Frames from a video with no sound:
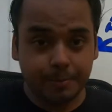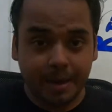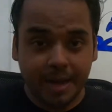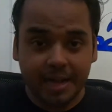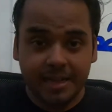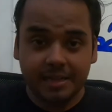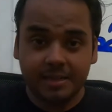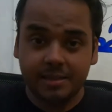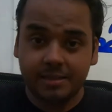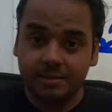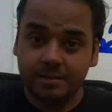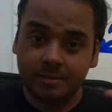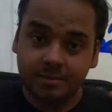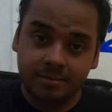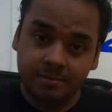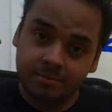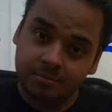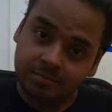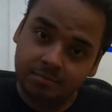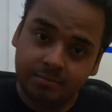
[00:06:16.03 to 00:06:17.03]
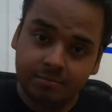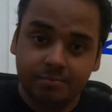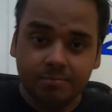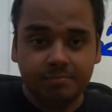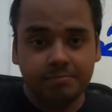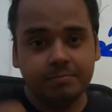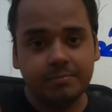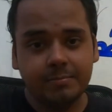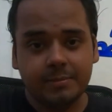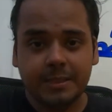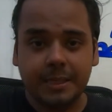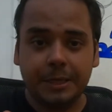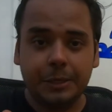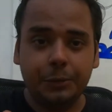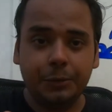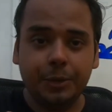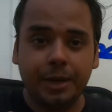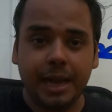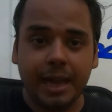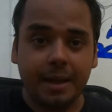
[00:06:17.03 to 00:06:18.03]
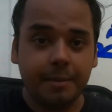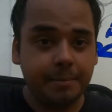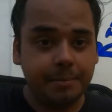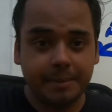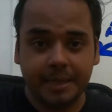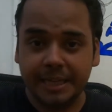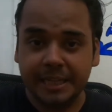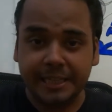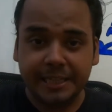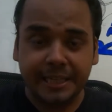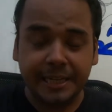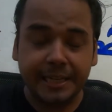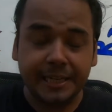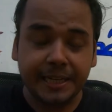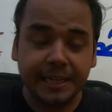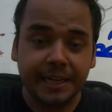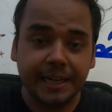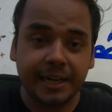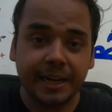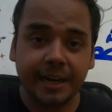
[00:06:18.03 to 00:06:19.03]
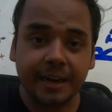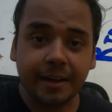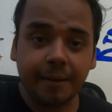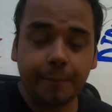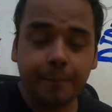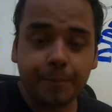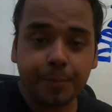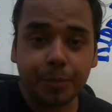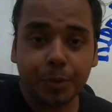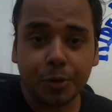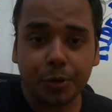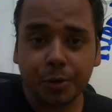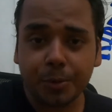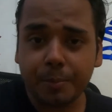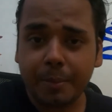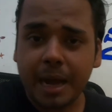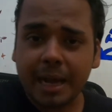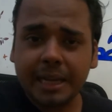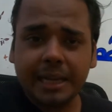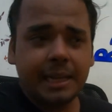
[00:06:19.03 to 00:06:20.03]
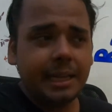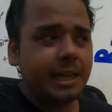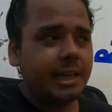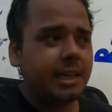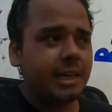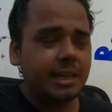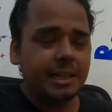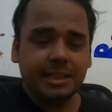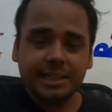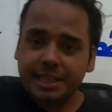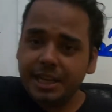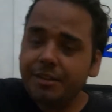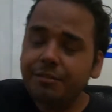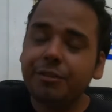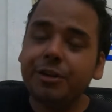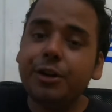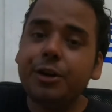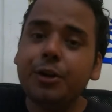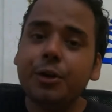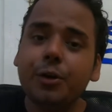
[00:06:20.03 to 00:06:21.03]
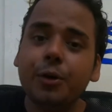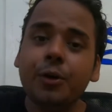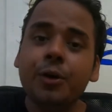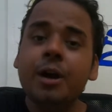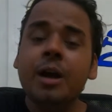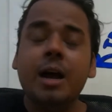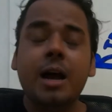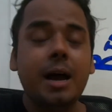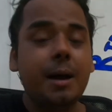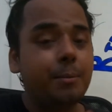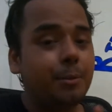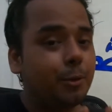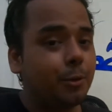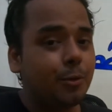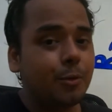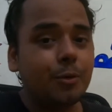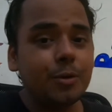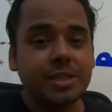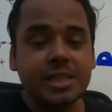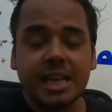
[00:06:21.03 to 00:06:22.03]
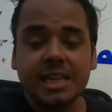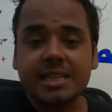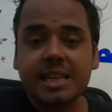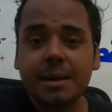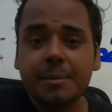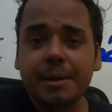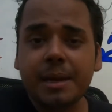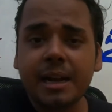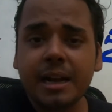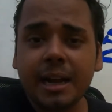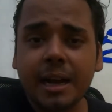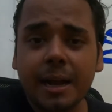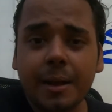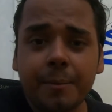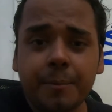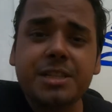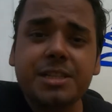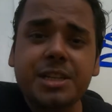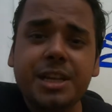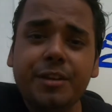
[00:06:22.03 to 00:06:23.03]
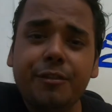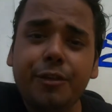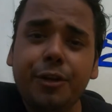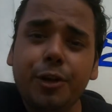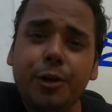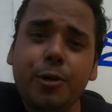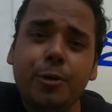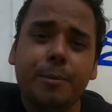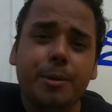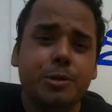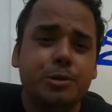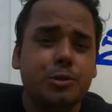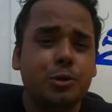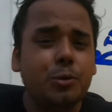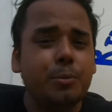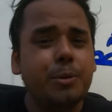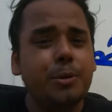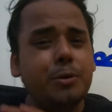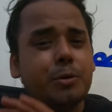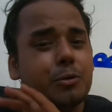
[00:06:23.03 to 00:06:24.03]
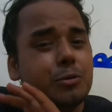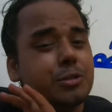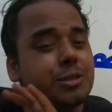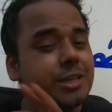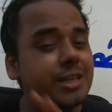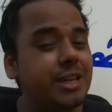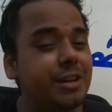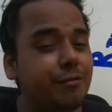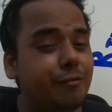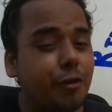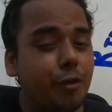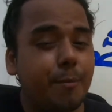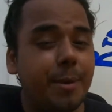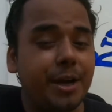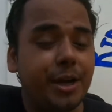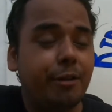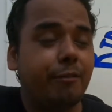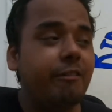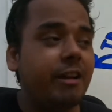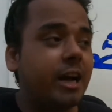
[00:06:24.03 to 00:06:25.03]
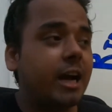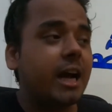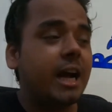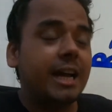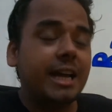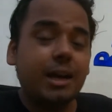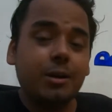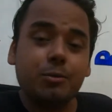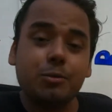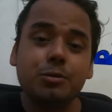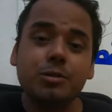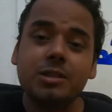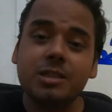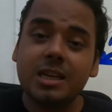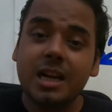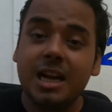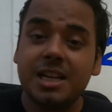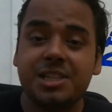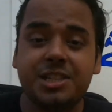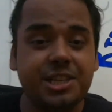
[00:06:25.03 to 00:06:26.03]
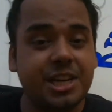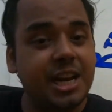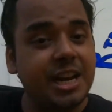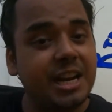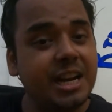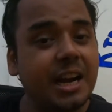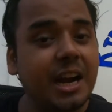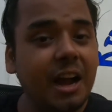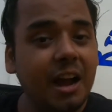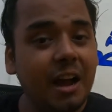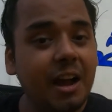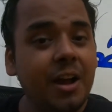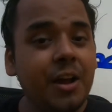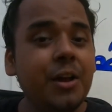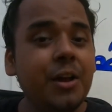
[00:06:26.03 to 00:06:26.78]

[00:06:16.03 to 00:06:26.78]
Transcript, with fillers: बाल सेट हो गया अब इरिटेट नहीं करेगा तो बाकी ये वीडियो आप लोगों को जैसा भी लगा आज की वीडियो में जो भी कुछ इन्फॉर्मेटिव लगा या कुछ अच्छा लगा